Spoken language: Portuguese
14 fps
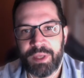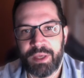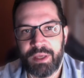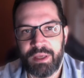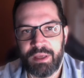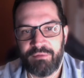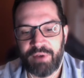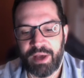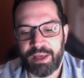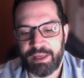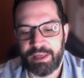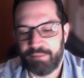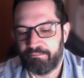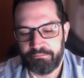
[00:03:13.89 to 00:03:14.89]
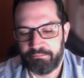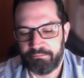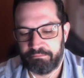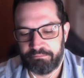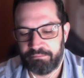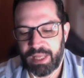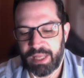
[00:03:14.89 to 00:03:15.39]
e vai
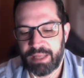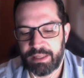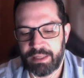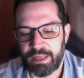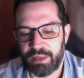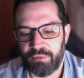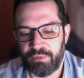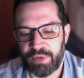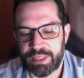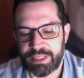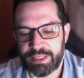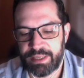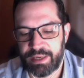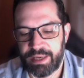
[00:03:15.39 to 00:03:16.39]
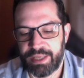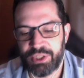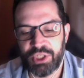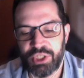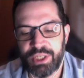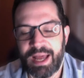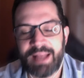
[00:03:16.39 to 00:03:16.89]
tentando fazer a
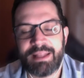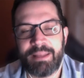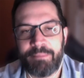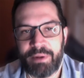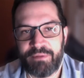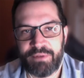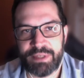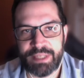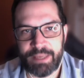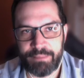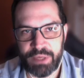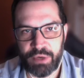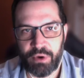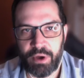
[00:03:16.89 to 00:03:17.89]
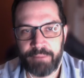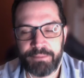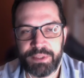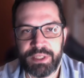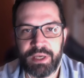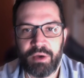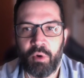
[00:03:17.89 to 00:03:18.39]
retirada para fazer a
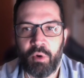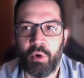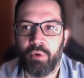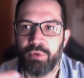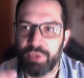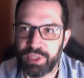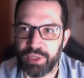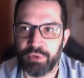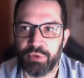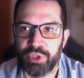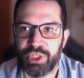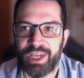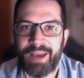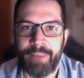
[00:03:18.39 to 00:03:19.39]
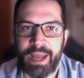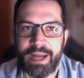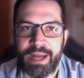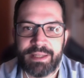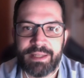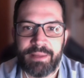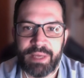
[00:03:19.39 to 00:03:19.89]
biópsia ou cirurgia
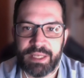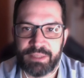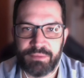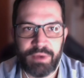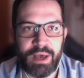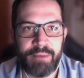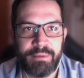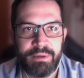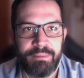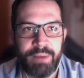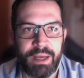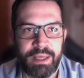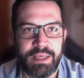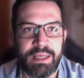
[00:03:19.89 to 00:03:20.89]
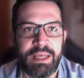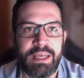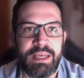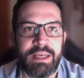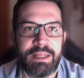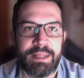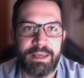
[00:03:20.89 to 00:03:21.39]
aberta mesmo. Abre a
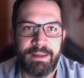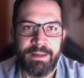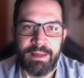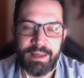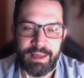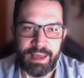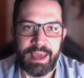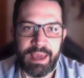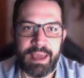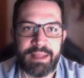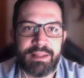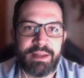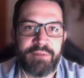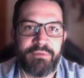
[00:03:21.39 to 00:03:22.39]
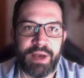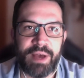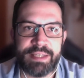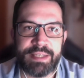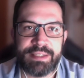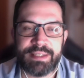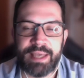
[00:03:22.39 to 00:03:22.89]
barriguinha, né? Entra,
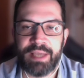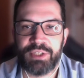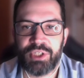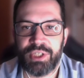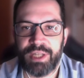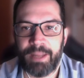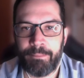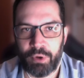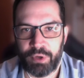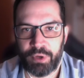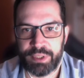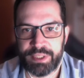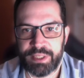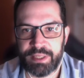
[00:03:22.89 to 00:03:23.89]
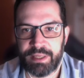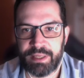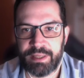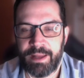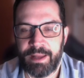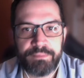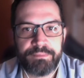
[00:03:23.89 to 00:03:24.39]
faz, retira a próstata,
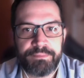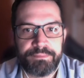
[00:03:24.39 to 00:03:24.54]
tá?